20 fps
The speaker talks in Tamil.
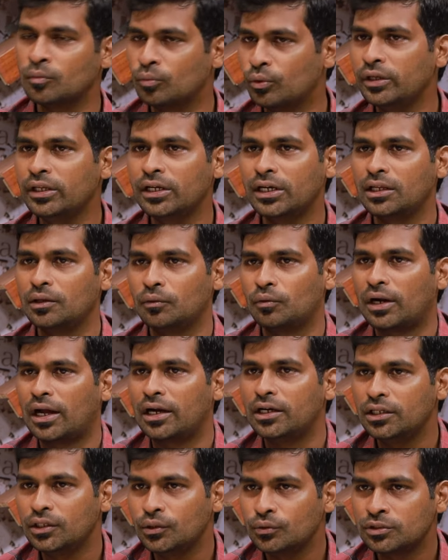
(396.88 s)
மொயின் அலி ஒரு
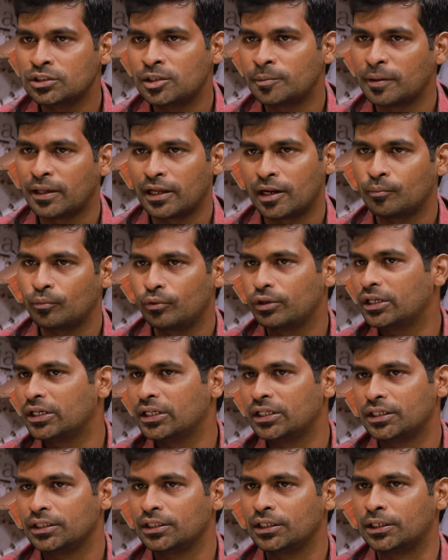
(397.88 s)
அன்யூஸ்டு பிளேயராக மொயின்
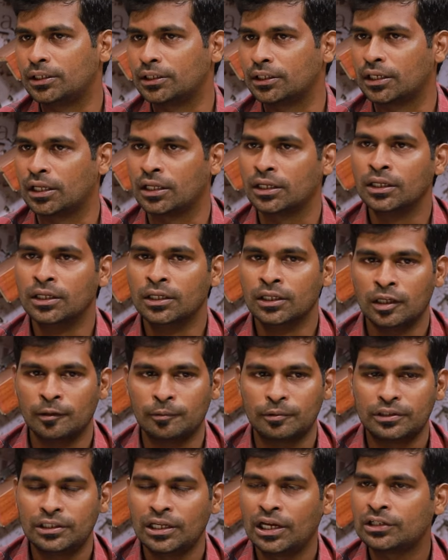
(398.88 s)
அலி இருந்துகிட்டு இருக்கிறாரு
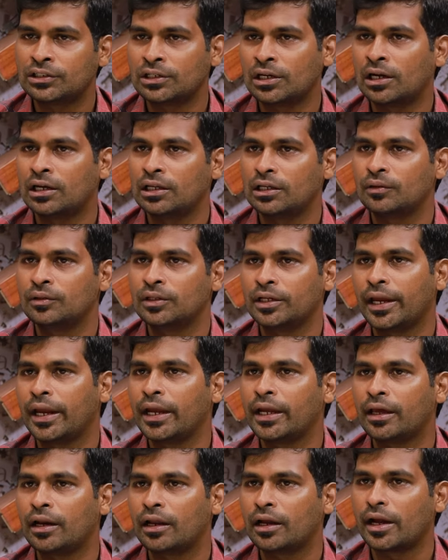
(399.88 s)
இப்போ தீக்ஷனா அன்னைக்கு வந்து
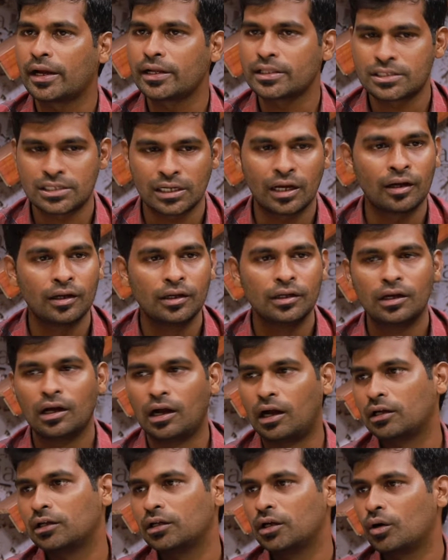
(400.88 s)
கேகேஆருக்கு அகேன்ஸ்டா
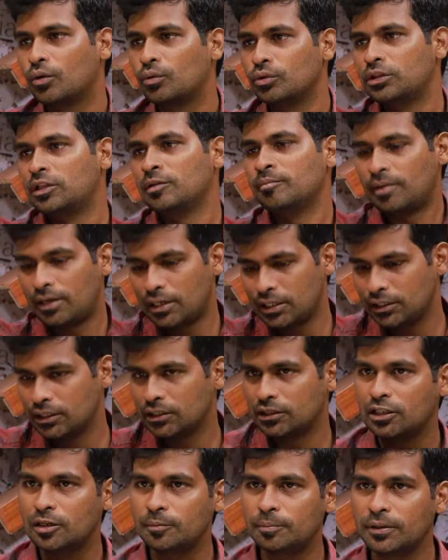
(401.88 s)
அங்கே குத்தி பால்
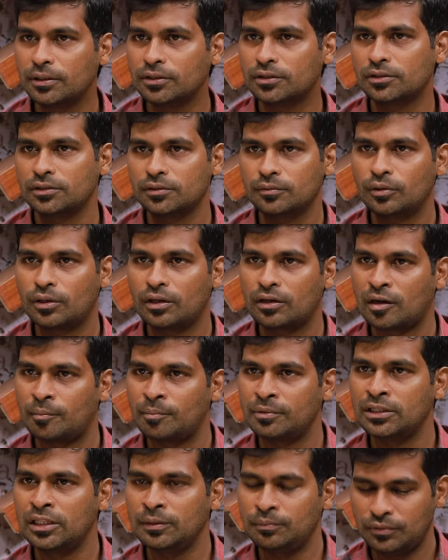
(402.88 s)
இங்கே திருப்பி எடுத்துட்டு வர
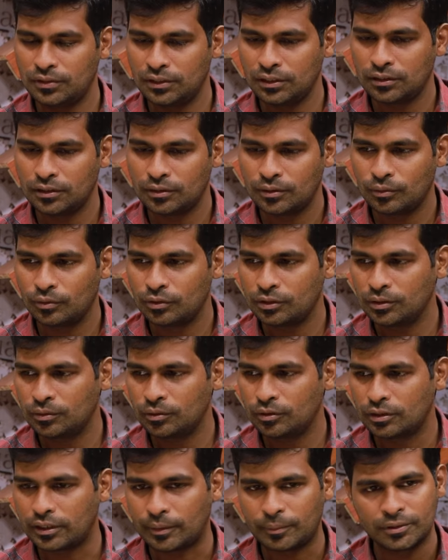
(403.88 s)
ரமன்தீப் சிங்குக்கு வந்து
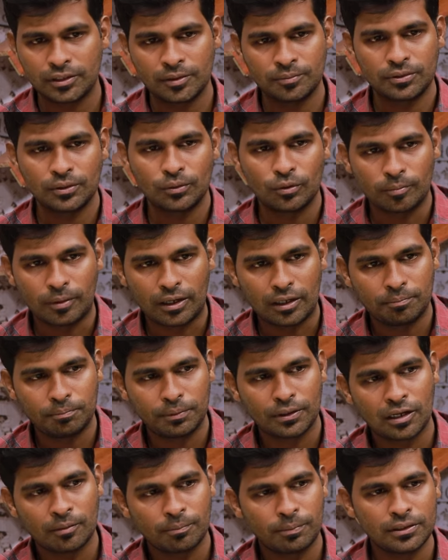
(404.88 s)
ஒரு ரமன்தீப் சிங் ஒரு பால்
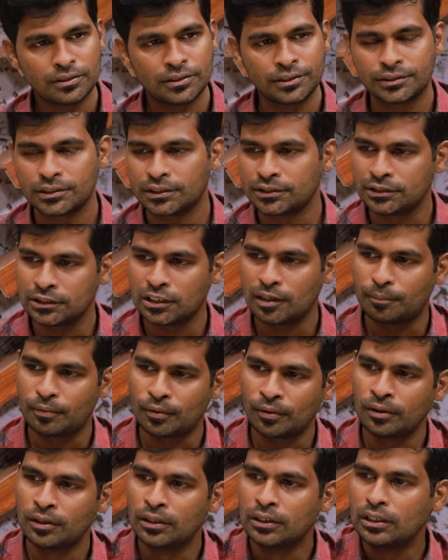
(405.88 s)
பிக்கப் பண்ணி சிக்ஸ்
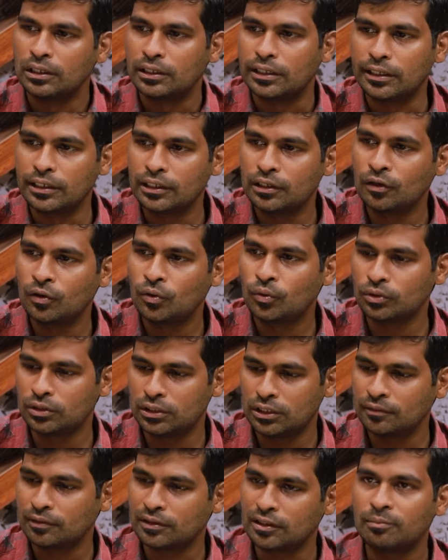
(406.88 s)
அடிச்சதுக்கப்புறம் எங்கேயோ
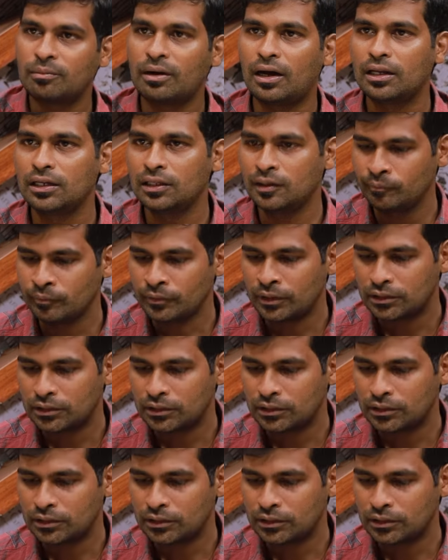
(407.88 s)
குத்தி வந்த பால்